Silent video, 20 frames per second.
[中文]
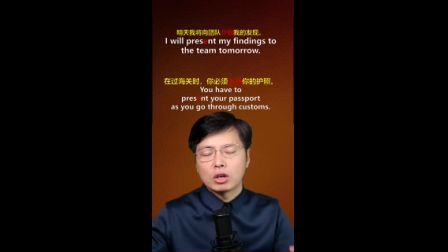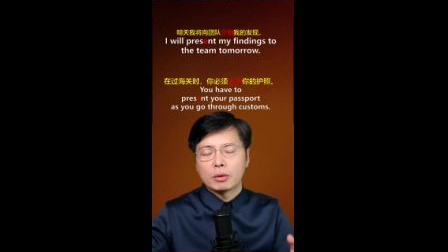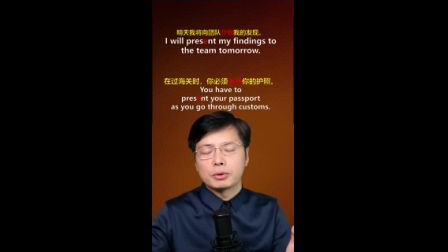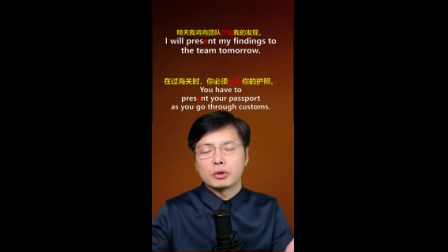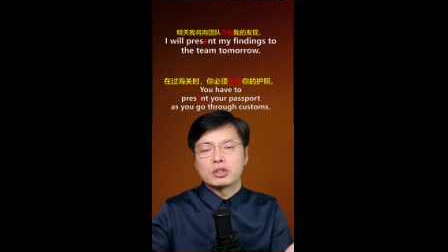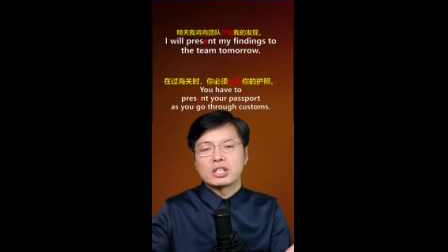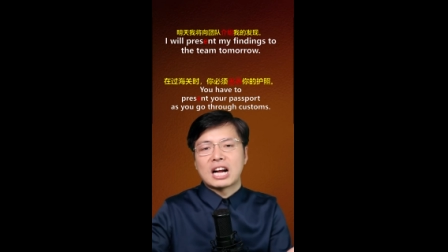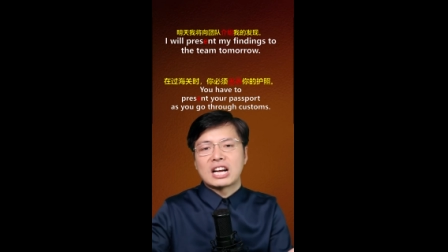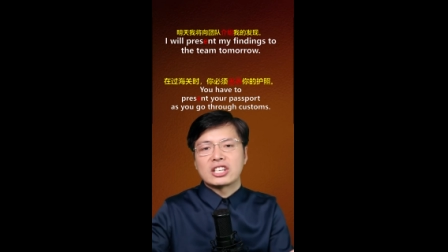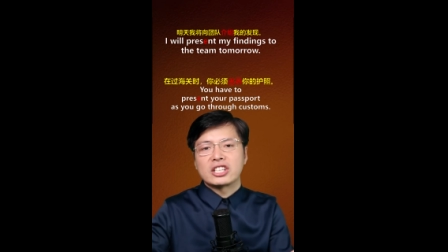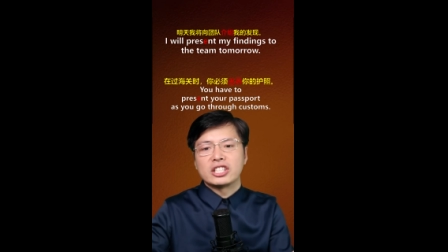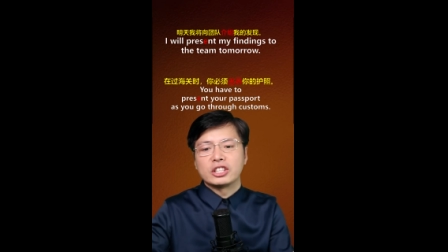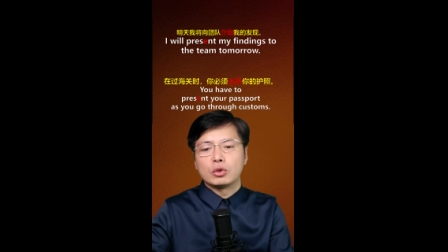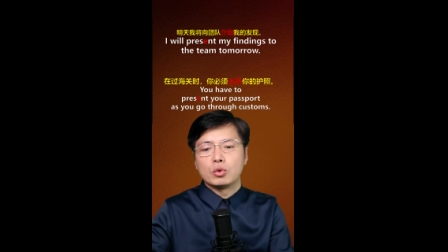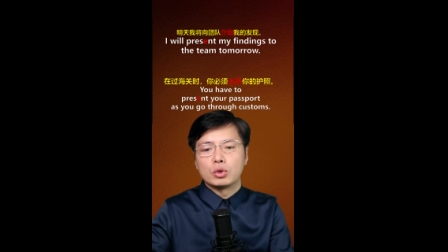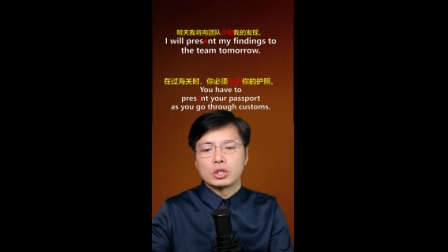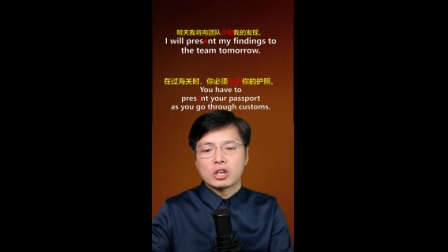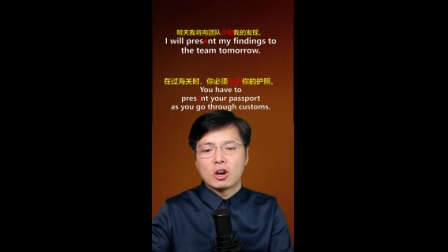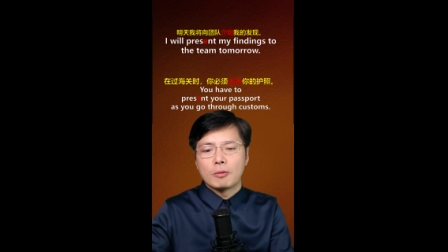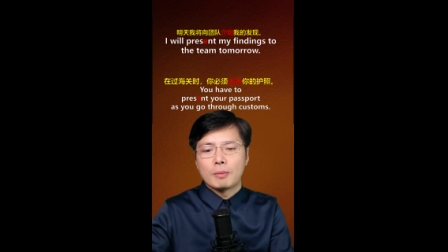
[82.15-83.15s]
不就展示你的
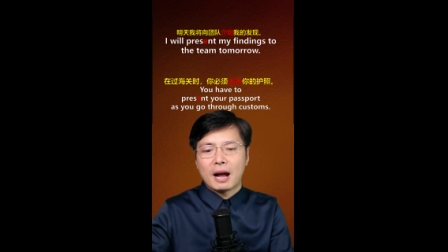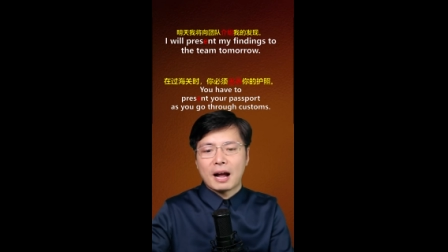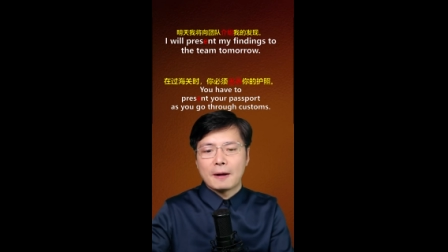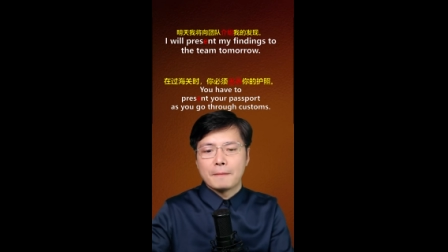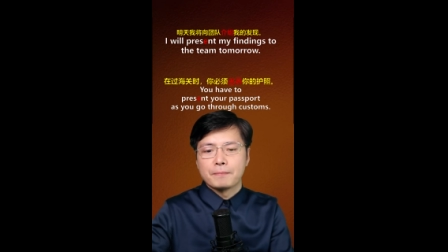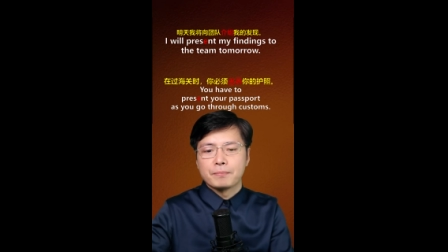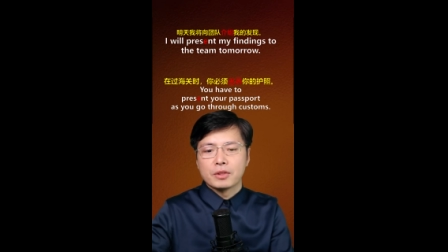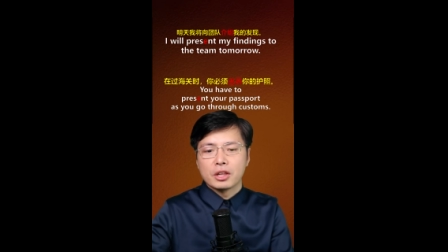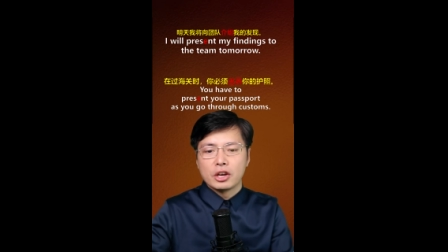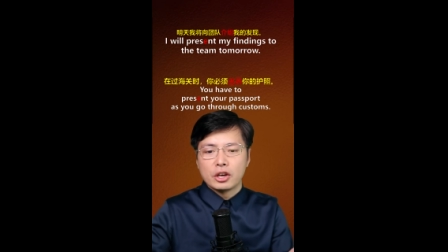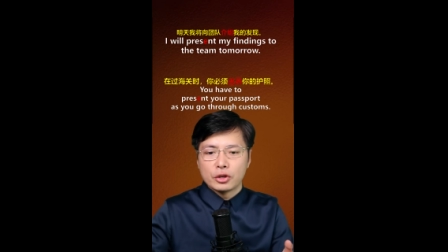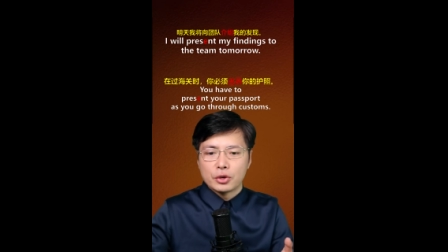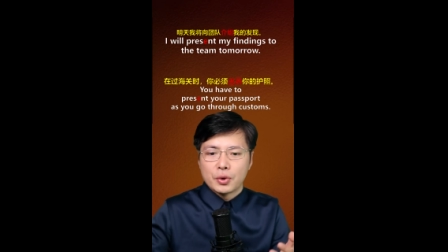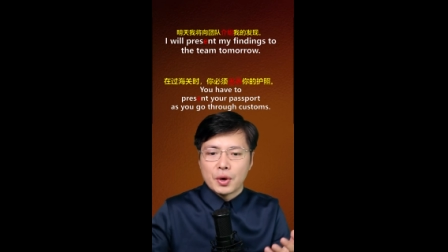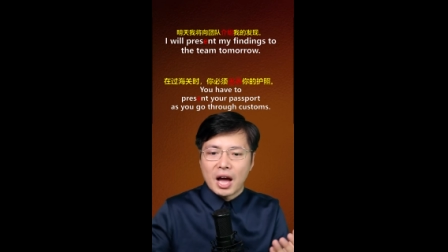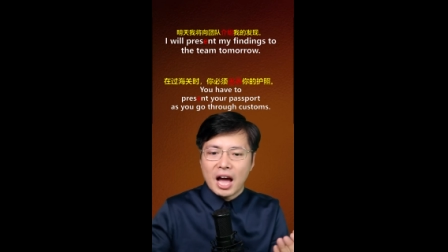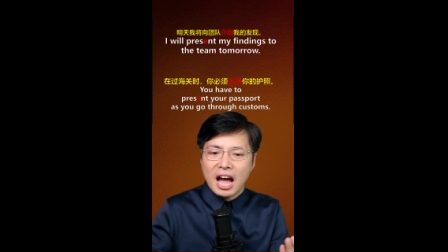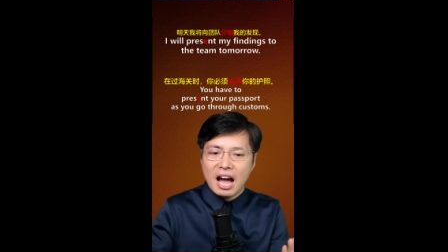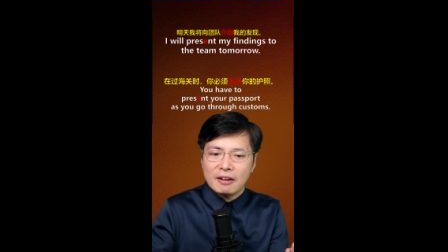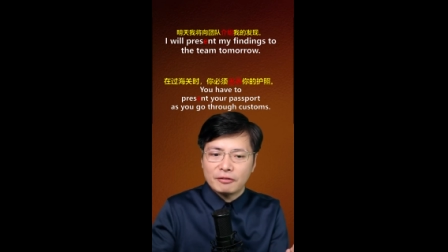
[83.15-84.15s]
护照吗？You
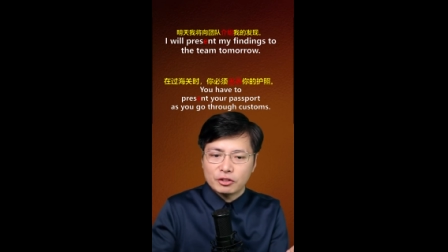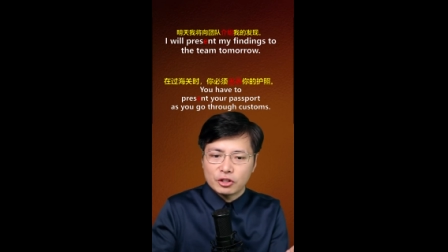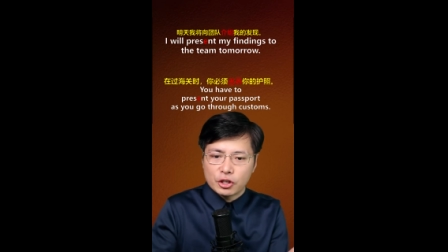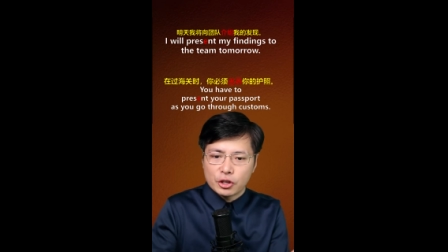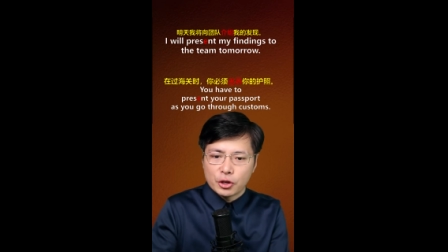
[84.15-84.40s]
have